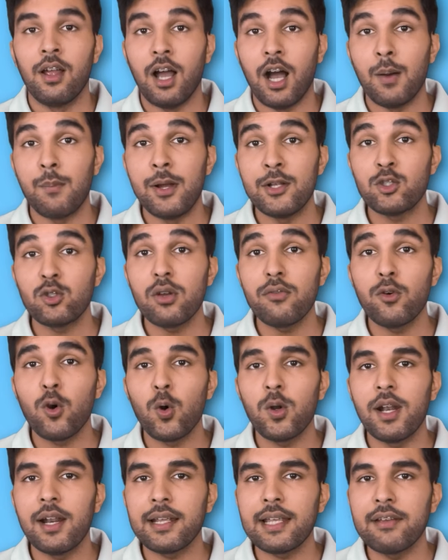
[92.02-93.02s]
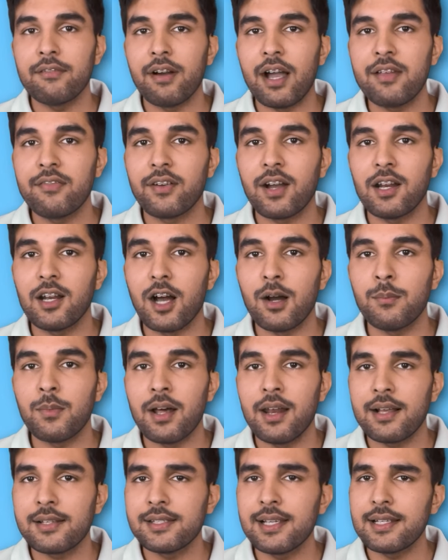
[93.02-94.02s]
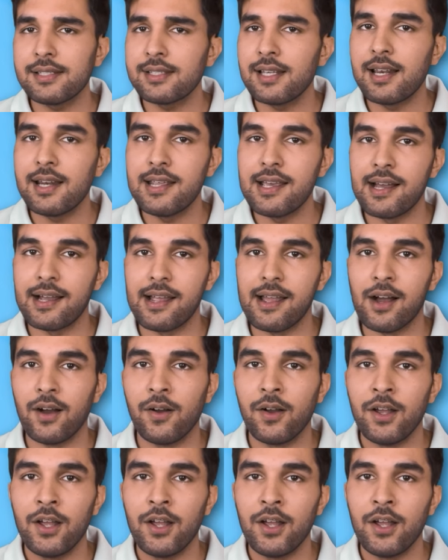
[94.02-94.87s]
अब एच होल्डर की वाइफ का नाम अलग से किस लिए लिया गया